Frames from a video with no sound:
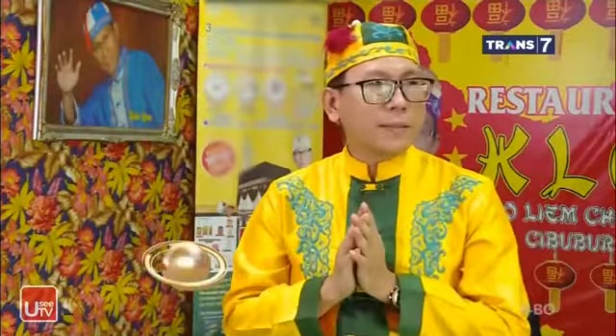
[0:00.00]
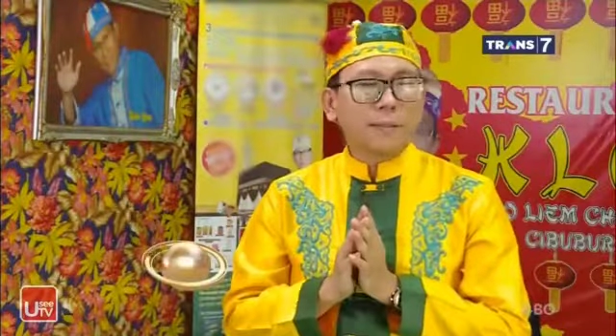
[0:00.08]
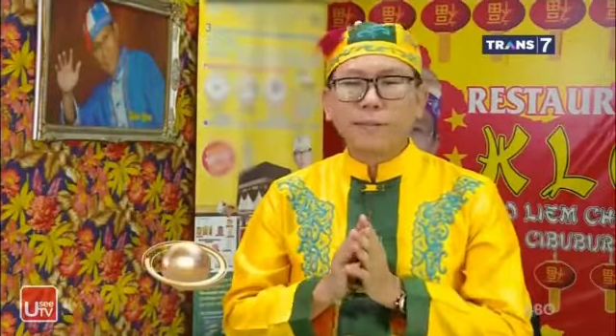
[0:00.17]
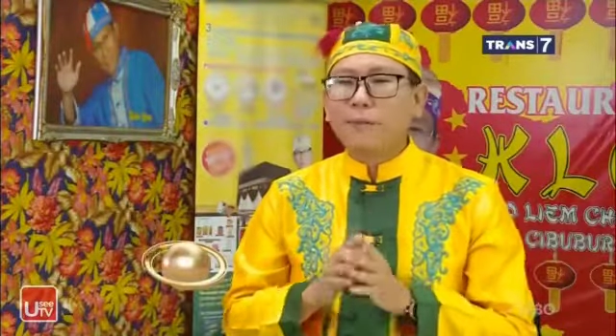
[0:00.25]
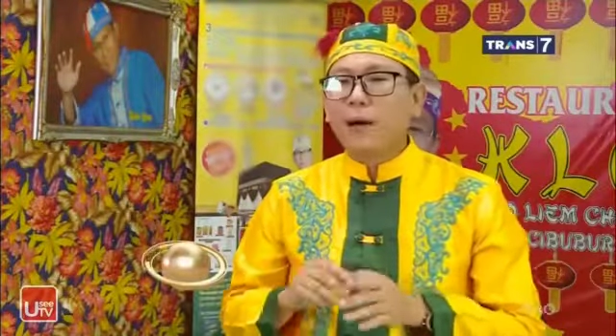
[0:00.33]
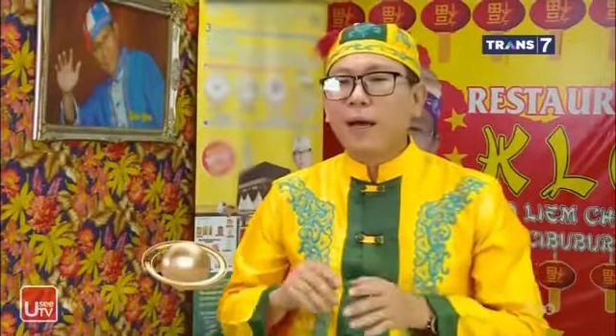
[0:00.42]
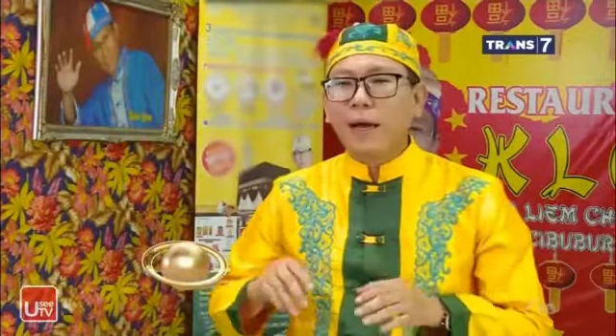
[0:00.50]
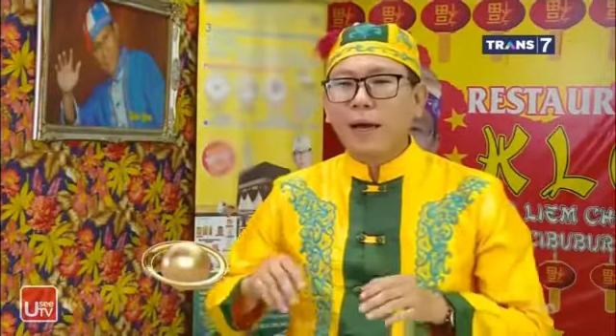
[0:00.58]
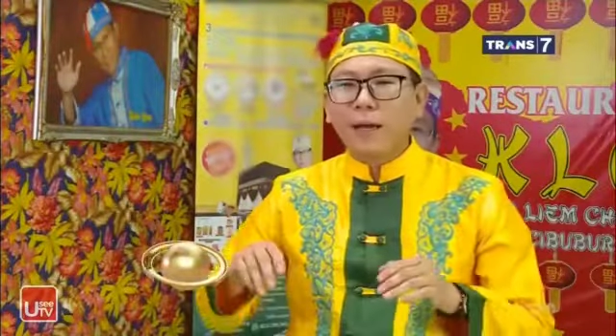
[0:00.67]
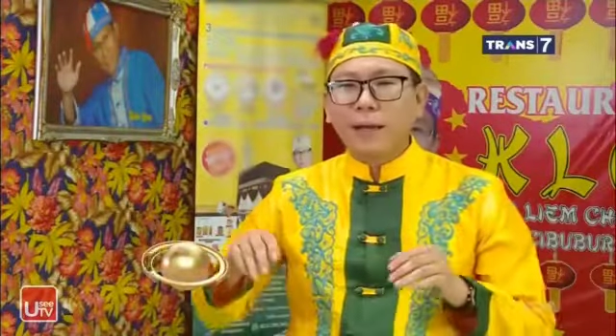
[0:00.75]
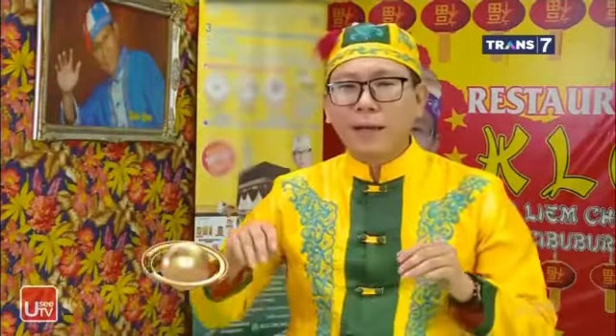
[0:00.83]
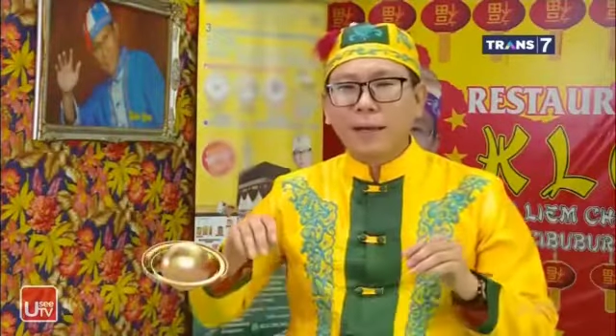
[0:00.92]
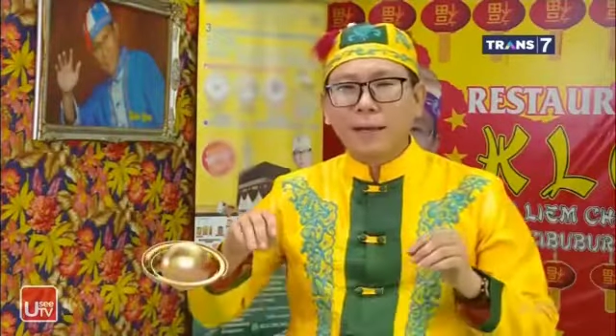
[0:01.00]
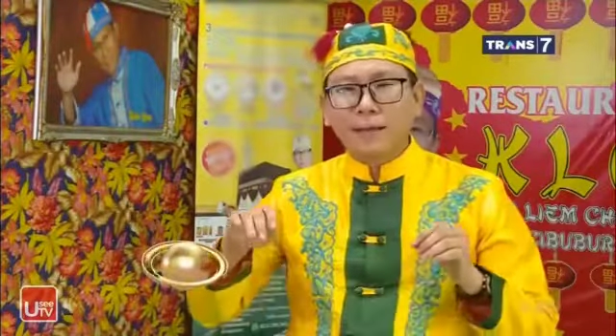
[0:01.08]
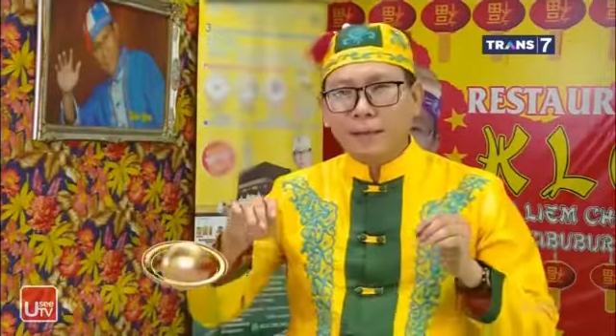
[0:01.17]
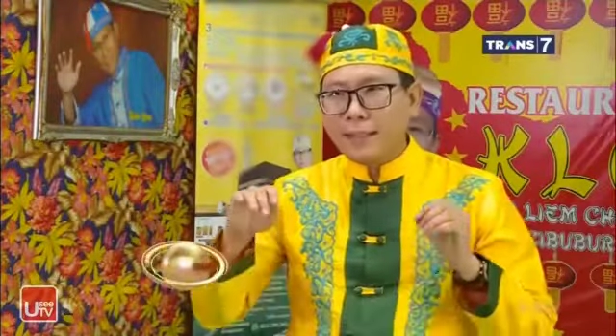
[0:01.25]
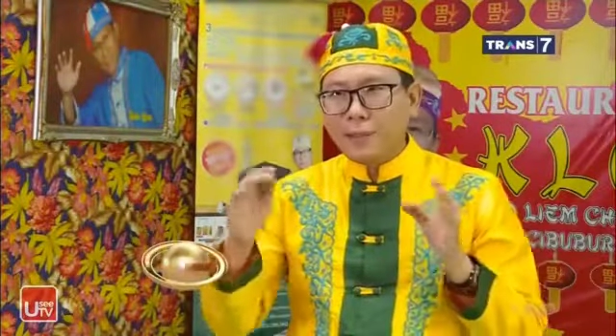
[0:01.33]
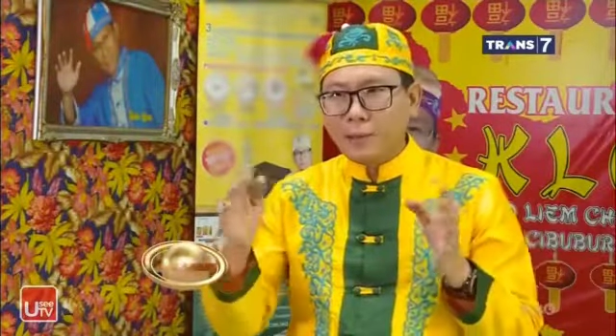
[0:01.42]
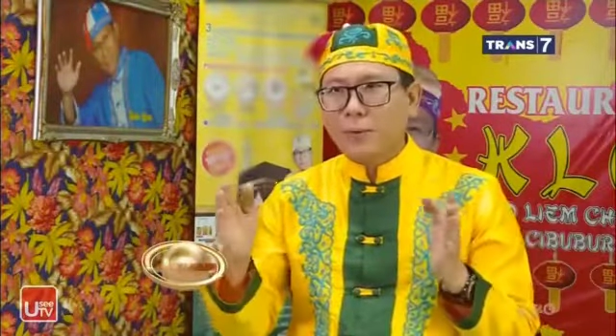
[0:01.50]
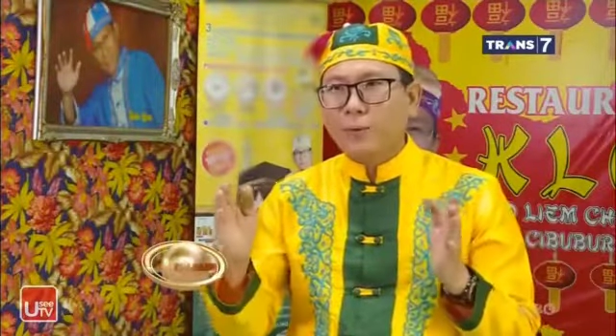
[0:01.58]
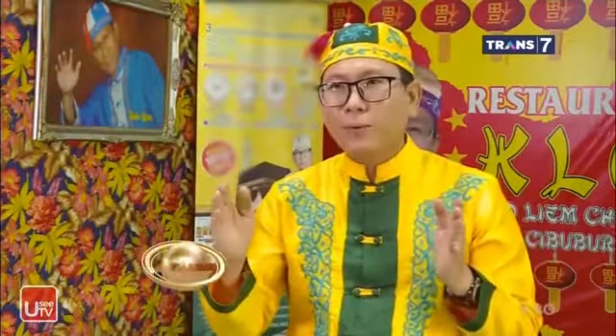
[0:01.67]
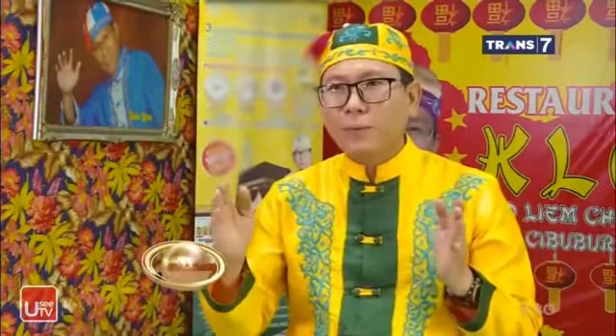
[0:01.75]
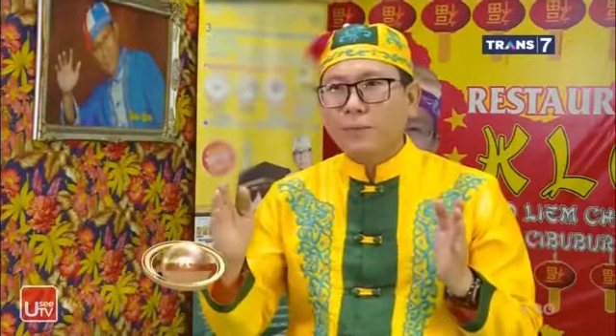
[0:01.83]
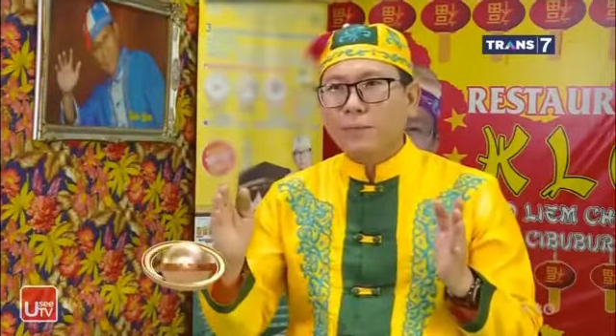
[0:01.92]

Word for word: sebuah uh, tisu